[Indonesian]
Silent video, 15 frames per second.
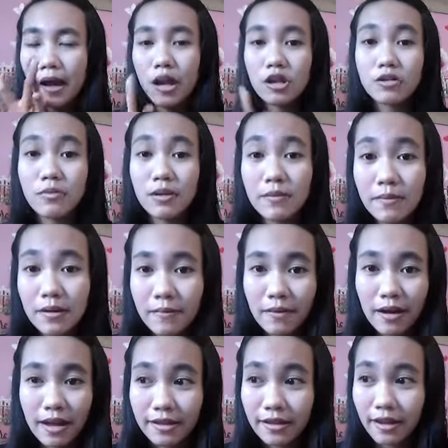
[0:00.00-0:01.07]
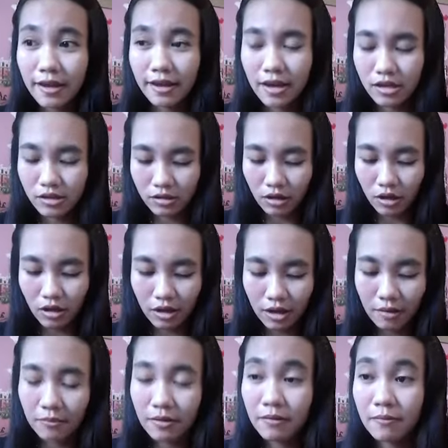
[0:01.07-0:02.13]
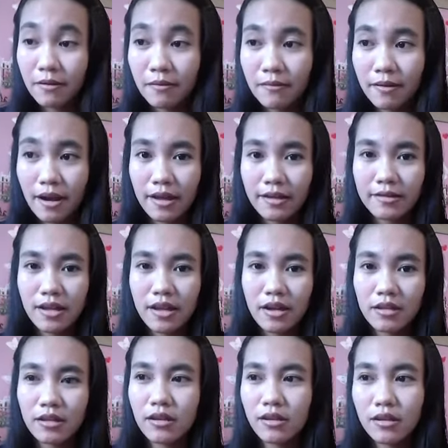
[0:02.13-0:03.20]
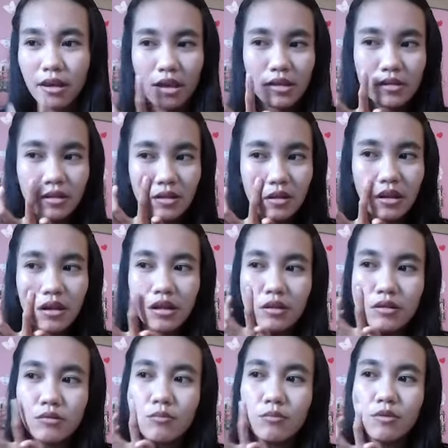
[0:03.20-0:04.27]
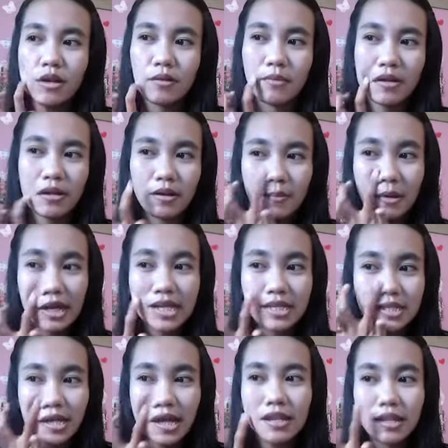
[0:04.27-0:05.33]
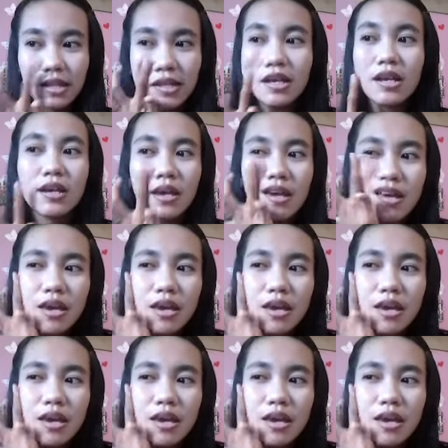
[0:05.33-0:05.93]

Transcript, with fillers: harus benar-benar merata ya guys kalau nggak benar-benar merata nanti hasilnya kalian tuh bukan malah makin cantik